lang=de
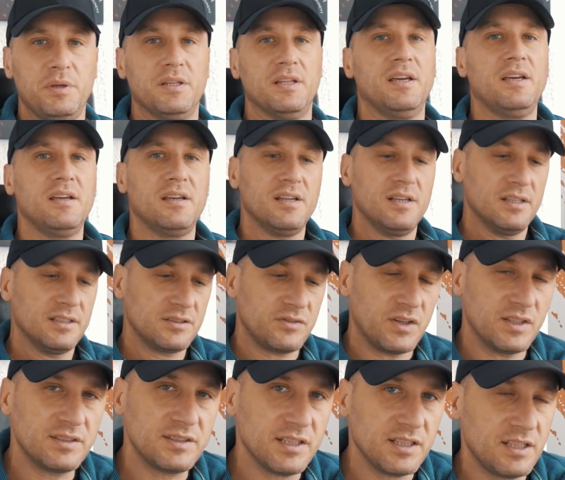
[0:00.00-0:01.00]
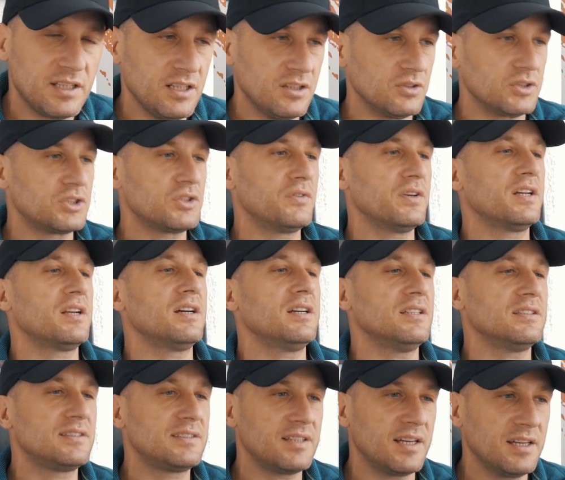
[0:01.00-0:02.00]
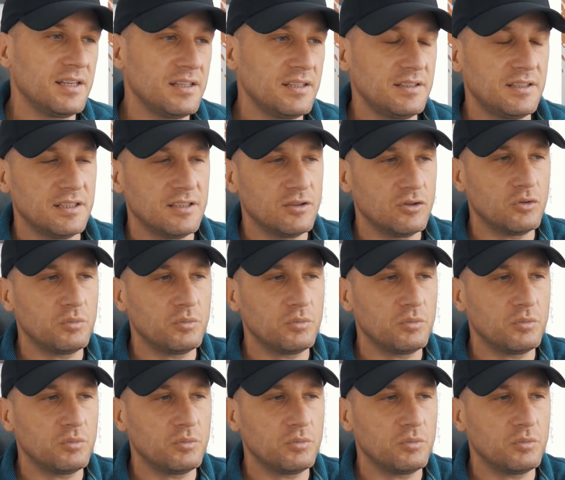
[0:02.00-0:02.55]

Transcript: bin eh 20 Kilo schwerer, jetzt zeige ich denen,